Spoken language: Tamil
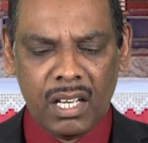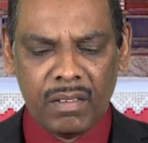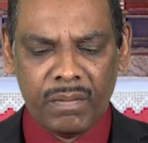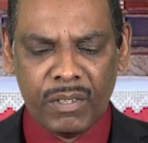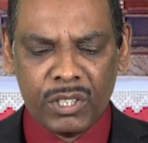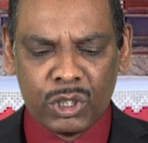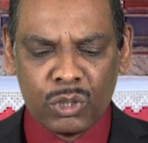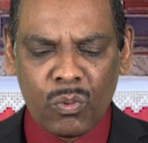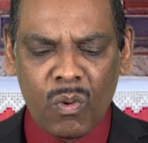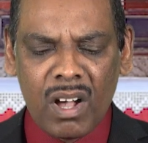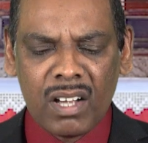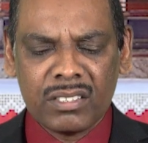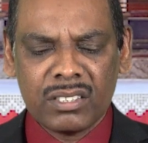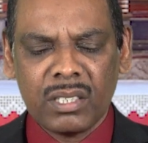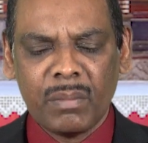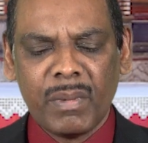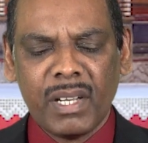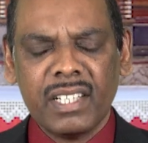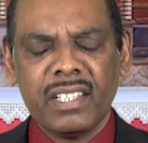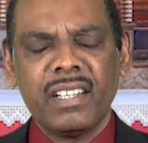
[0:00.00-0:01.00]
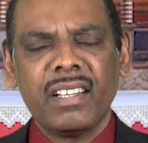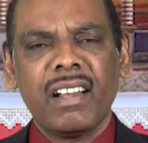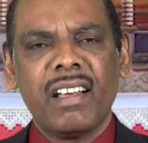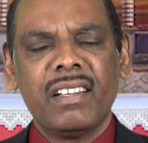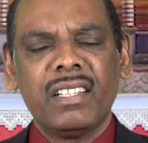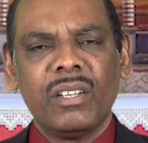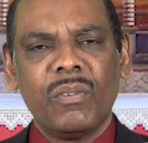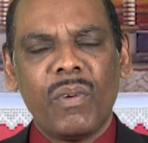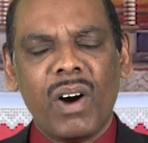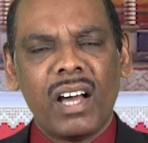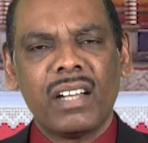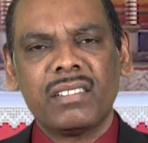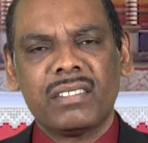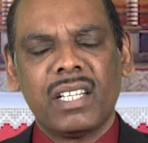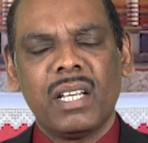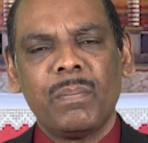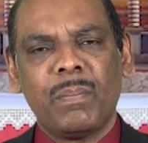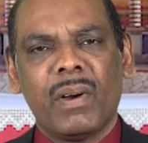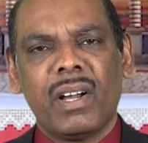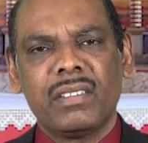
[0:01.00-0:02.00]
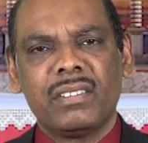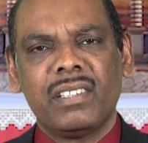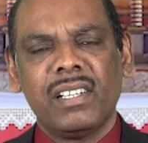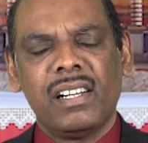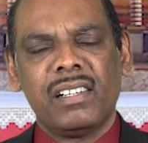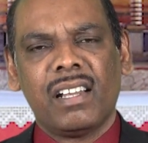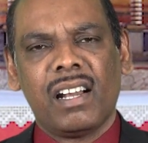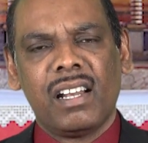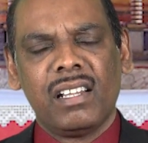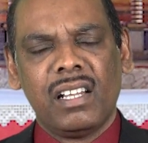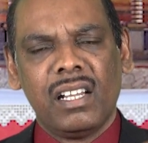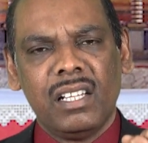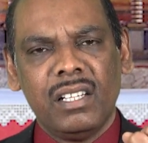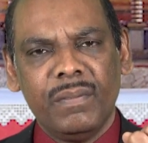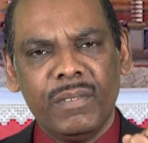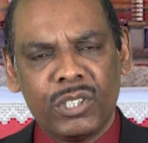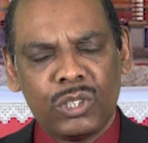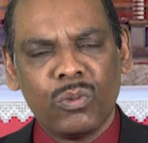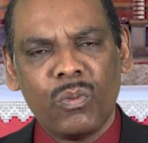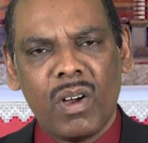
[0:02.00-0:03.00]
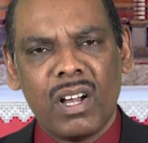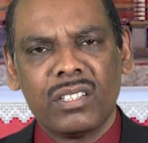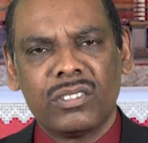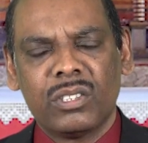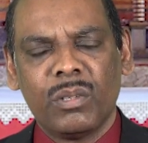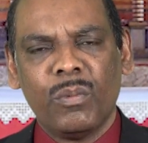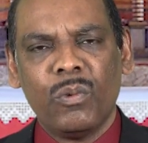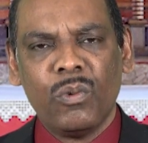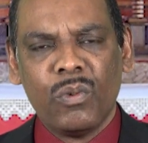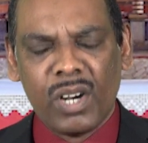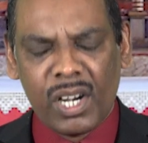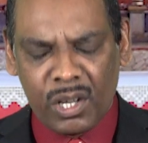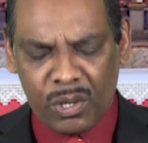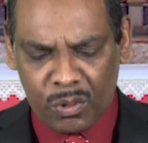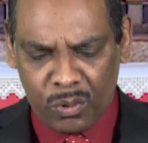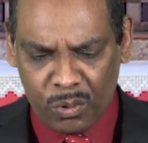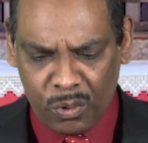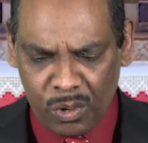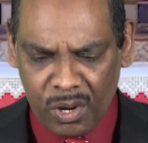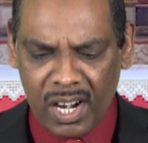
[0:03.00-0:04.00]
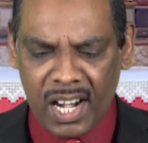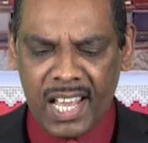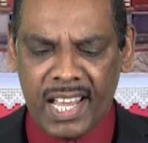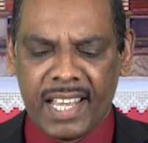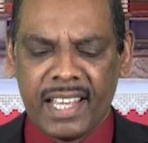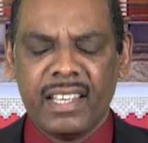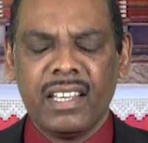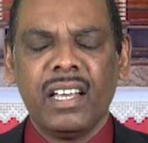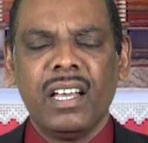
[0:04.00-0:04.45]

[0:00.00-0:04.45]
விசுவாசம் என்கிற அந்த வார்த்தை பார்த்திருந்தால் அல்லது விசுவாசம் உங்களுக்குள்ளே